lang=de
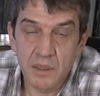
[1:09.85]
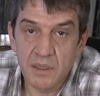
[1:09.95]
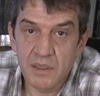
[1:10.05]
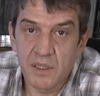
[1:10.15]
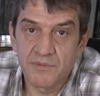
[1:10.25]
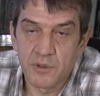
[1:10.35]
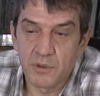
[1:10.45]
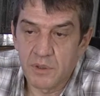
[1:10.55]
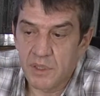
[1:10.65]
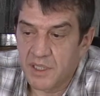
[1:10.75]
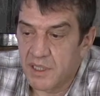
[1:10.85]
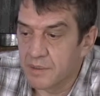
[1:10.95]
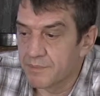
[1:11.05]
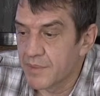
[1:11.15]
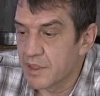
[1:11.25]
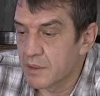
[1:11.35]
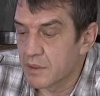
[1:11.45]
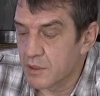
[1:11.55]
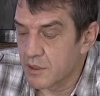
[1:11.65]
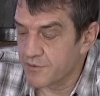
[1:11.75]
Ja, das ist ja für unsere äh,
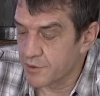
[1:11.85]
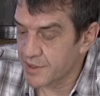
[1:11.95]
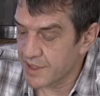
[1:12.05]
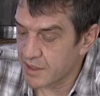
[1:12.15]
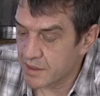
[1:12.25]
Zockerfreunde